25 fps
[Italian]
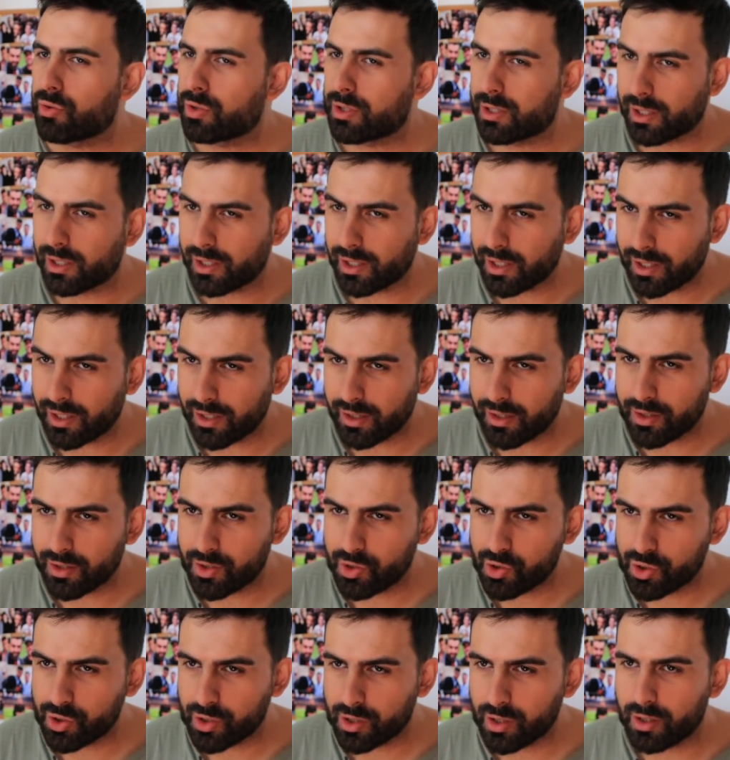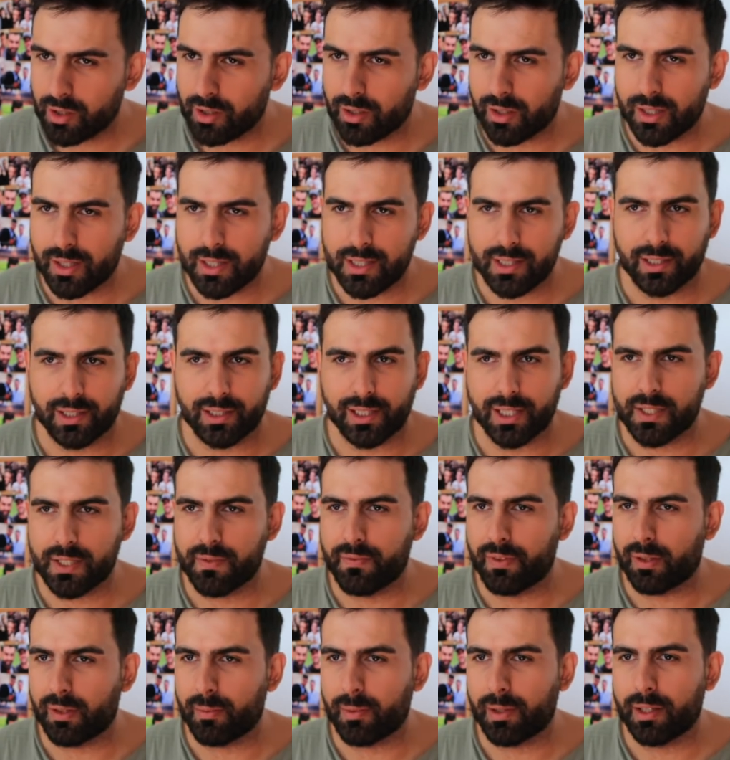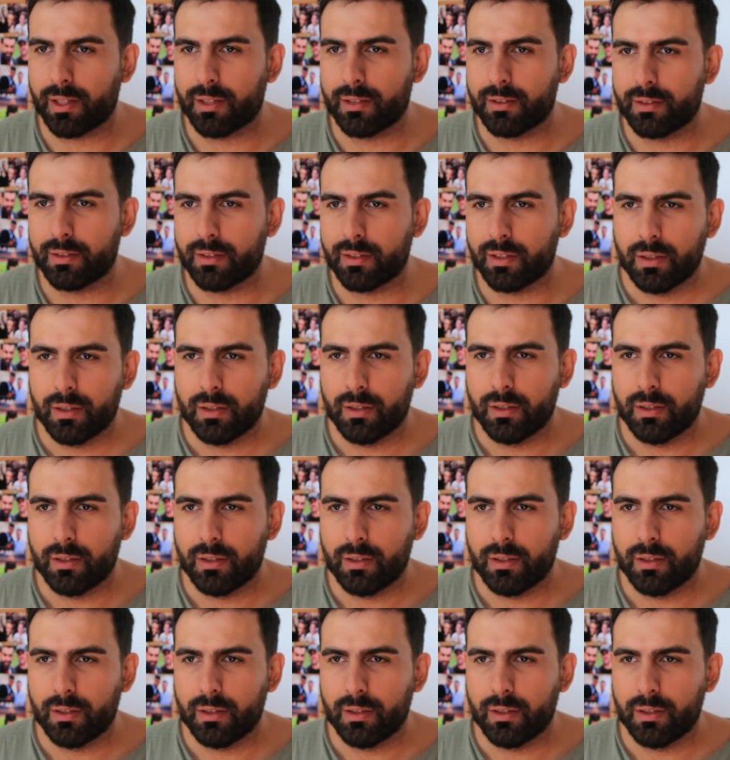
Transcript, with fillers: Strinic, lista trasferimenti.